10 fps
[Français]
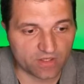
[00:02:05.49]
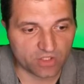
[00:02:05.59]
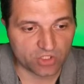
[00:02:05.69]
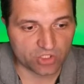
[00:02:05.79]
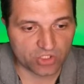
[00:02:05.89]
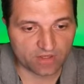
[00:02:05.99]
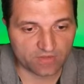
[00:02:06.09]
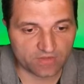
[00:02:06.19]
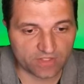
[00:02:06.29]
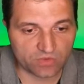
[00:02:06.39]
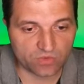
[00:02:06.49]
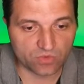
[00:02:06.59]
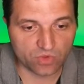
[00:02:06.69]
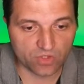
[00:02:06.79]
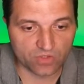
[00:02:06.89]
chaque en-tête de
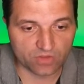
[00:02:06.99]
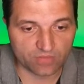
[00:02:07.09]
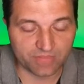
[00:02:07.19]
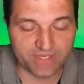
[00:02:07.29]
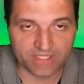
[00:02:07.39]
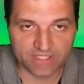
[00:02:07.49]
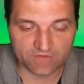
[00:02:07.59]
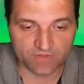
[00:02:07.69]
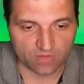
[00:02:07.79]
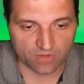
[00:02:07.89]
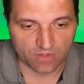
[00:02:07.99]
colonne bien définie.